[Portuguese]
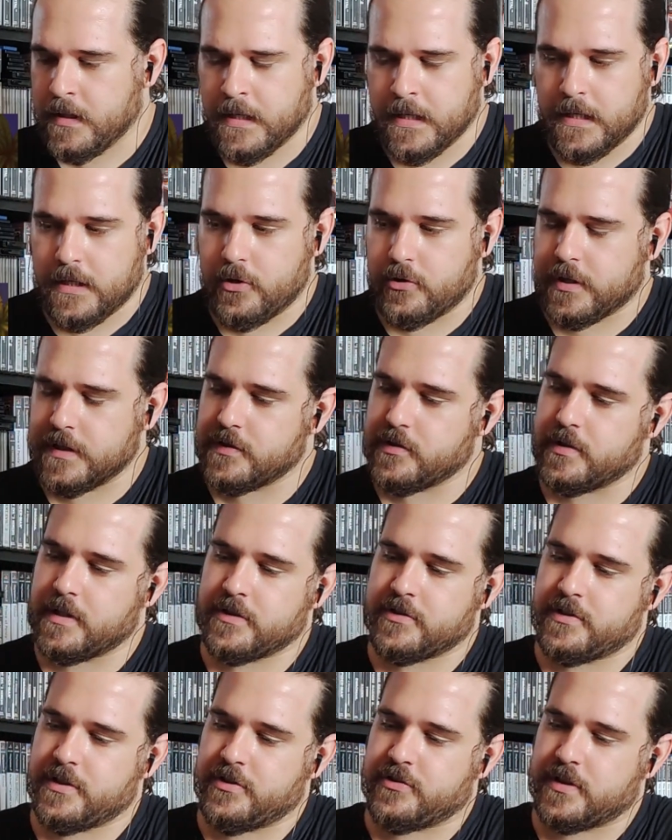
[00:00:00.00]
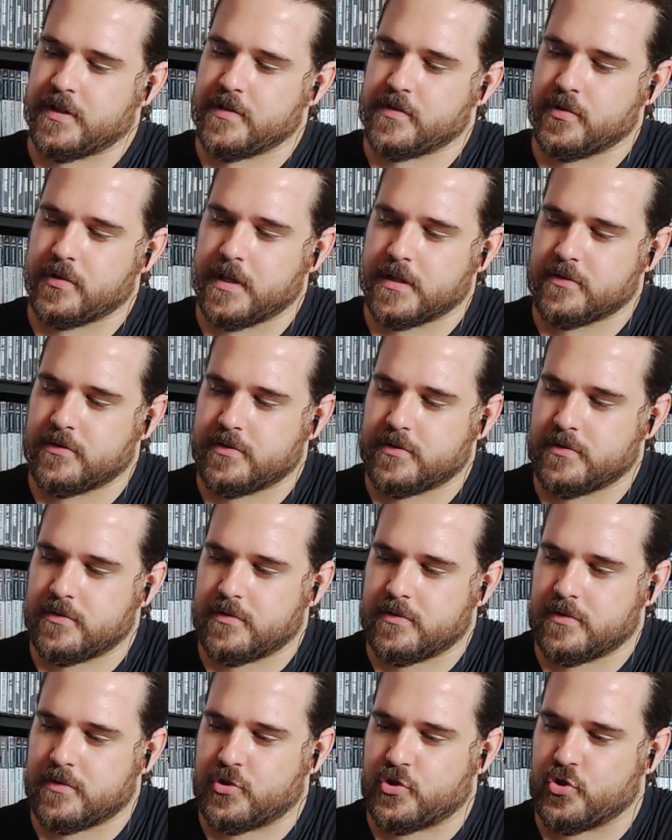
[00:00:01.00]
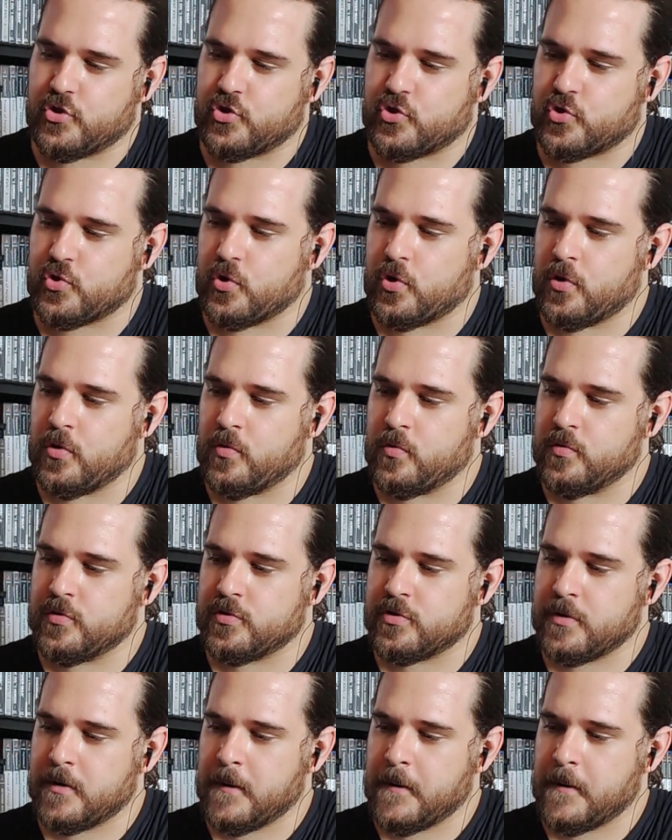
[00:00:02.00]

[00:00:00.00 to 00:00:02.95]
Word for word: Eu tenho saudades disto, tenho saudades de jogos.